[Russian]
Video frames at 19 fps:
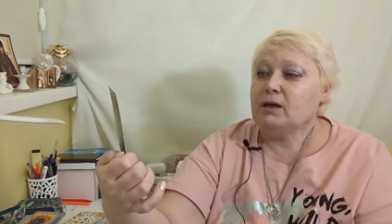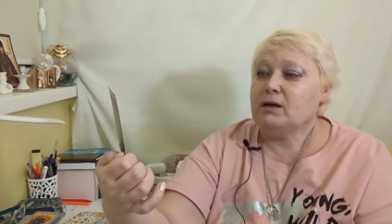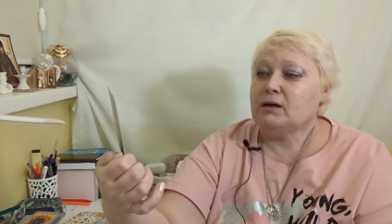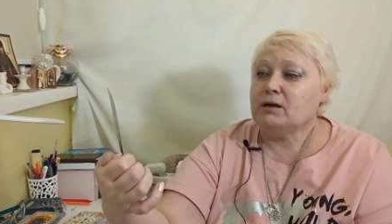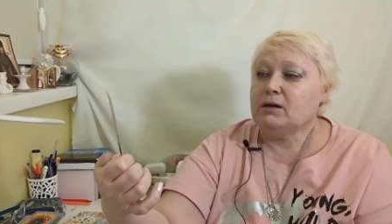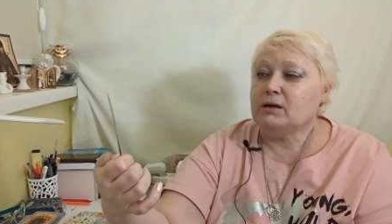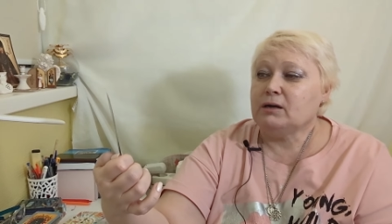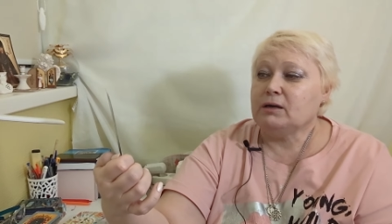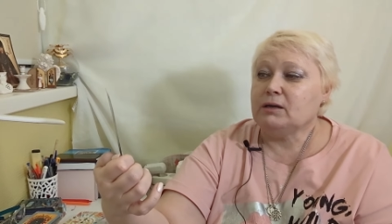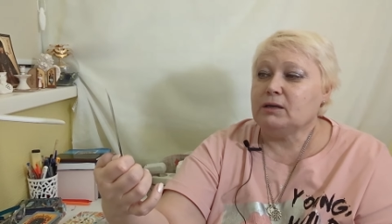
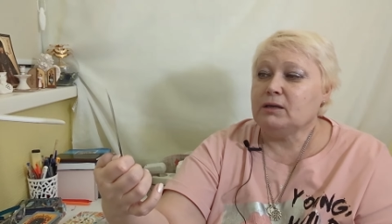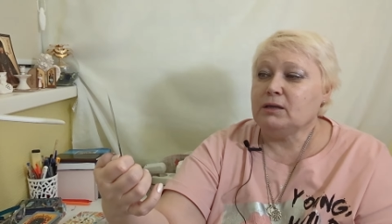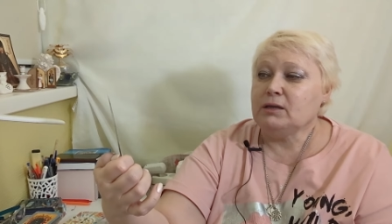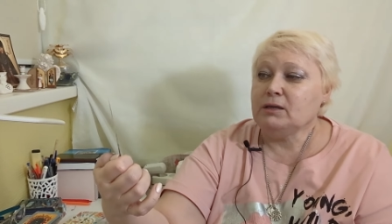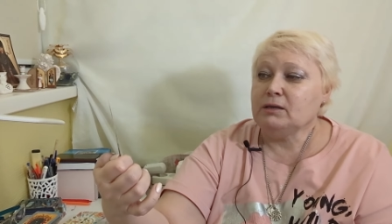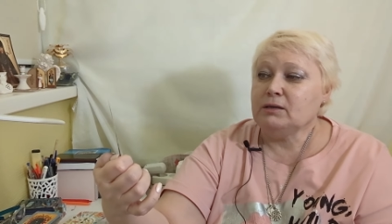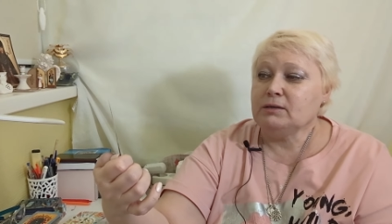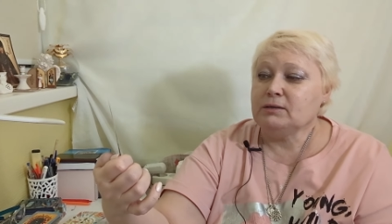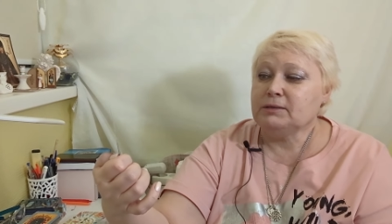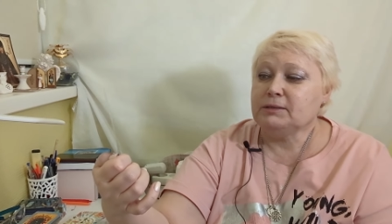А,
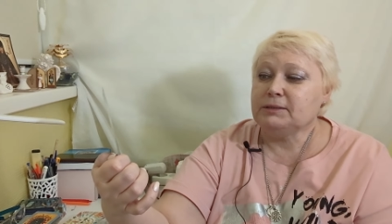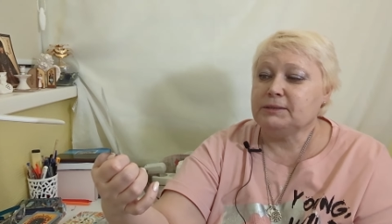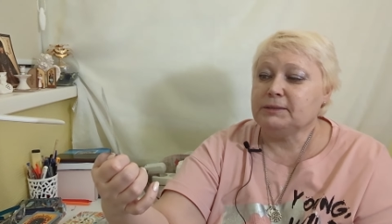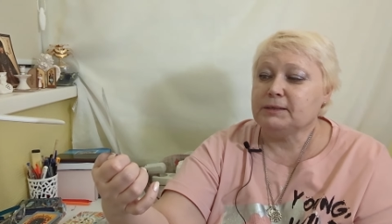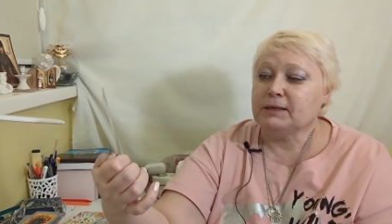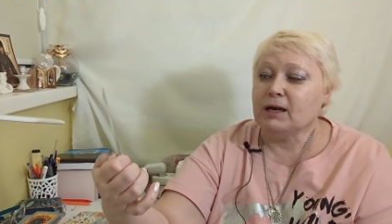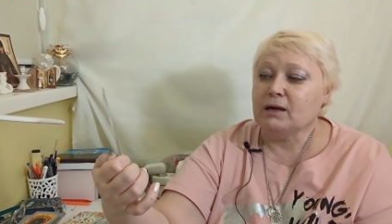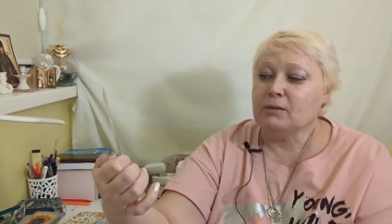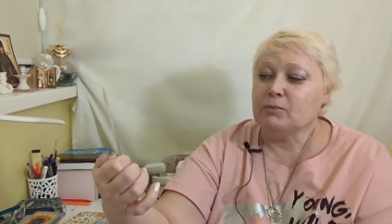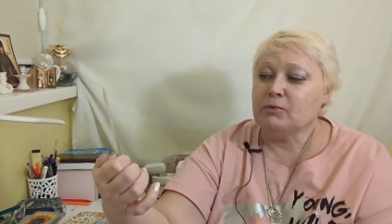и
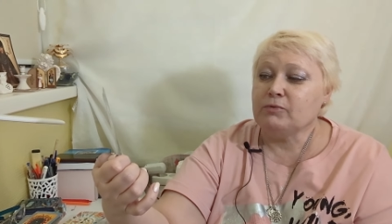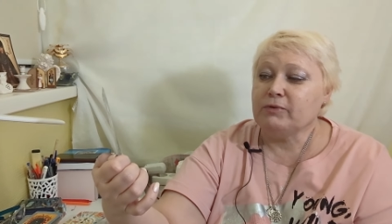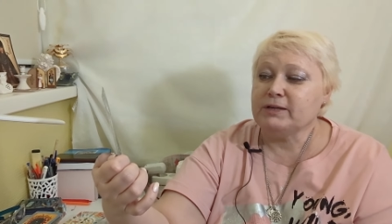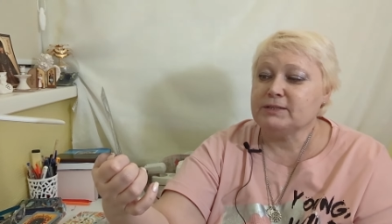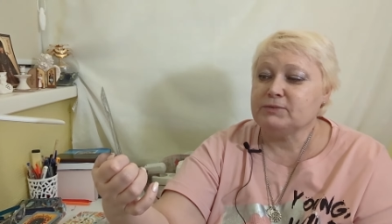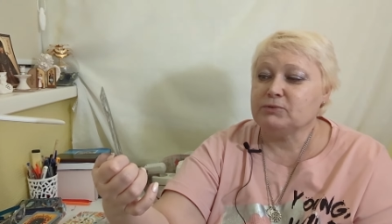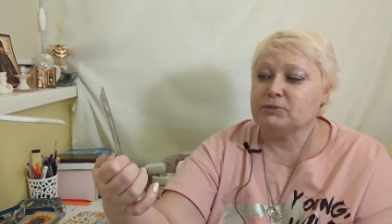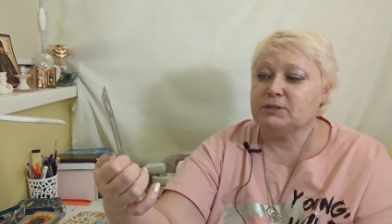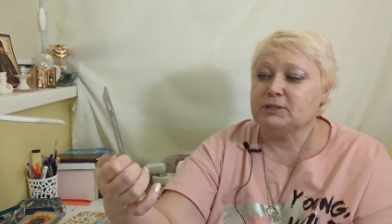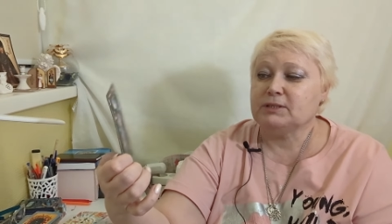как бы у
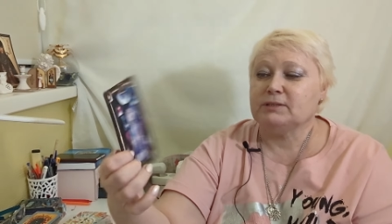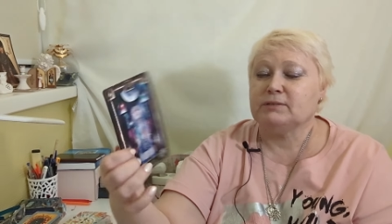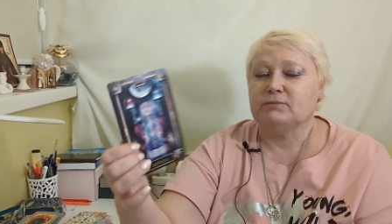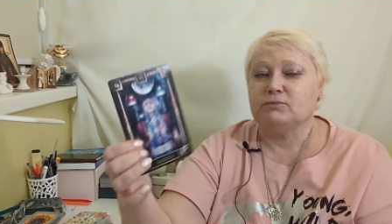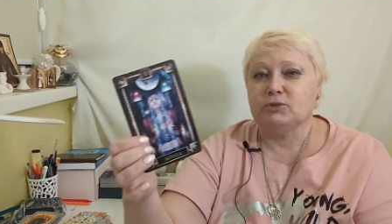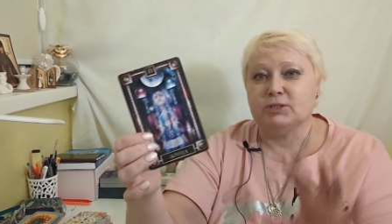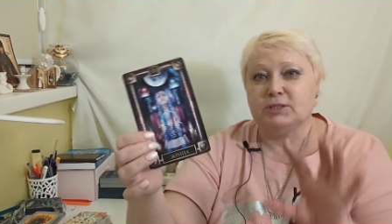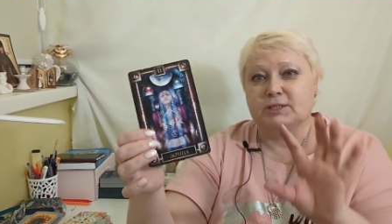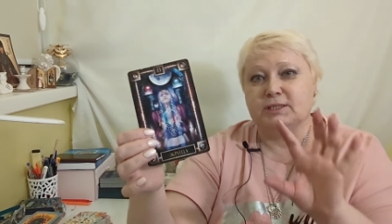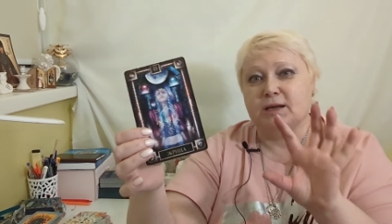вас вот,
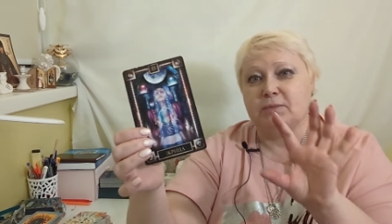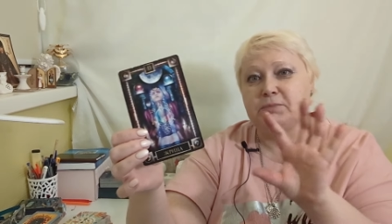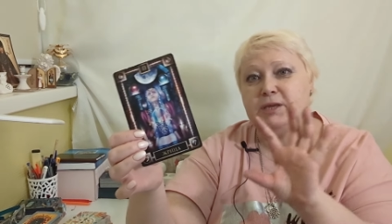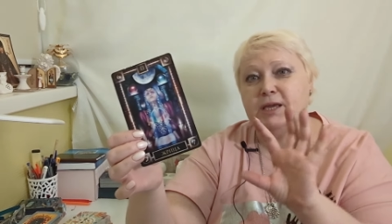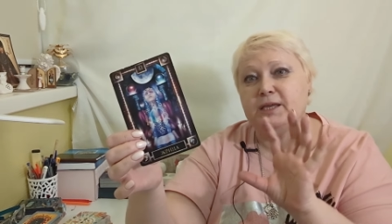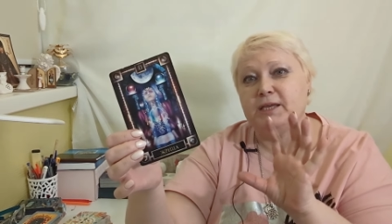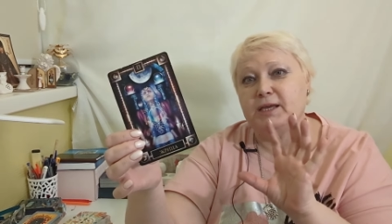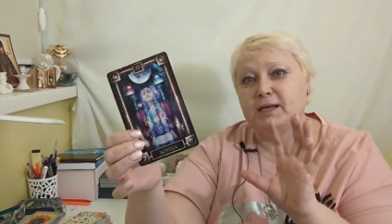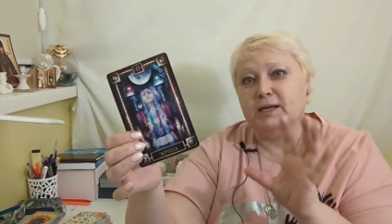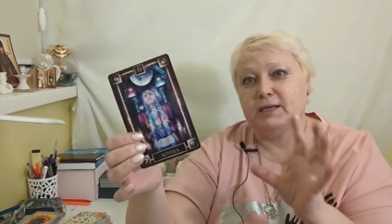вот
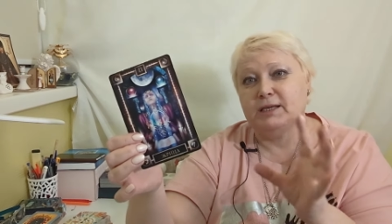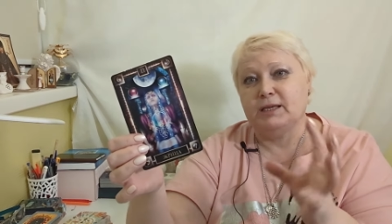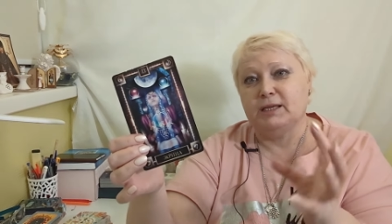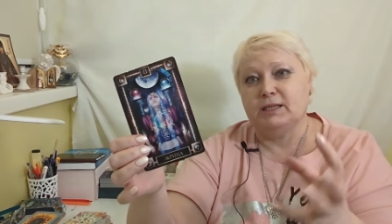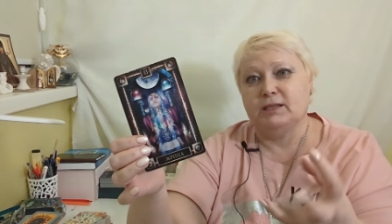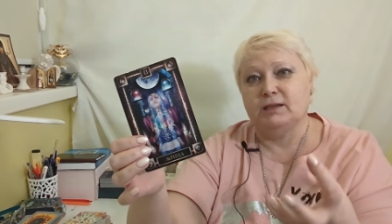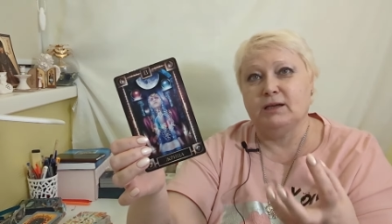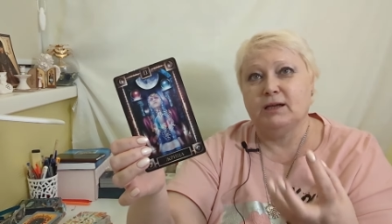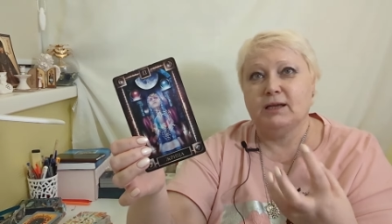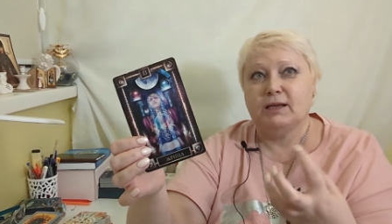сомнения
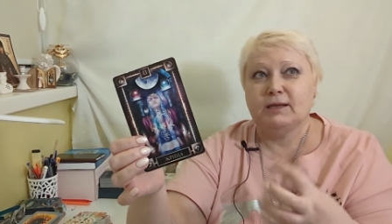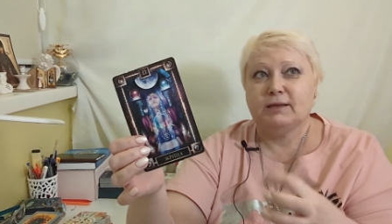какие-то